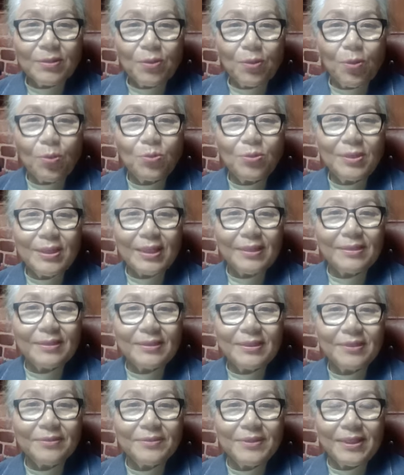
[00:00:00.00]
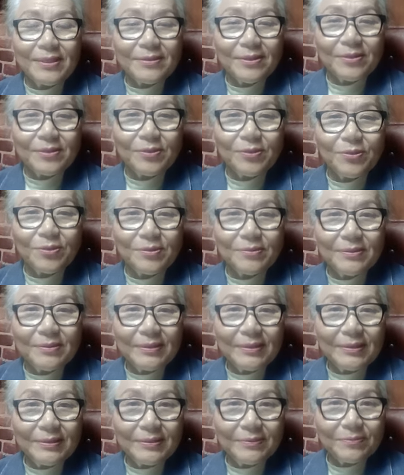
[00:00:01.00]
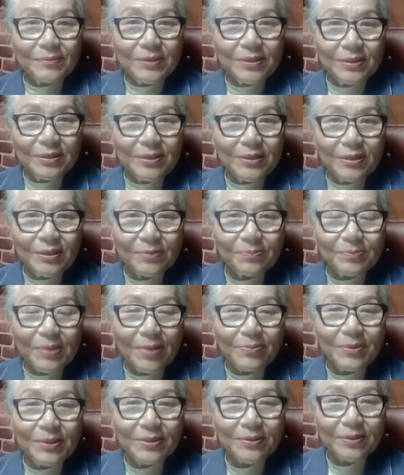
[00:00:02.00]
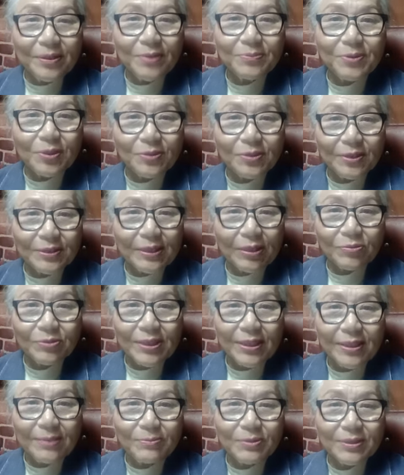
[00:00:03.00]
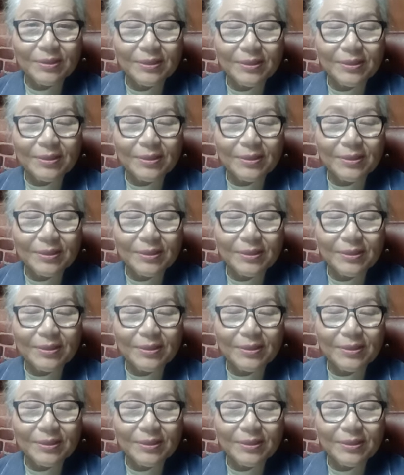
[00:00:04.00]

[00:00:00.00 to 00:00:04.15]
오늘날 현대에서는 어, 그 법이 없어졌다고 생각하면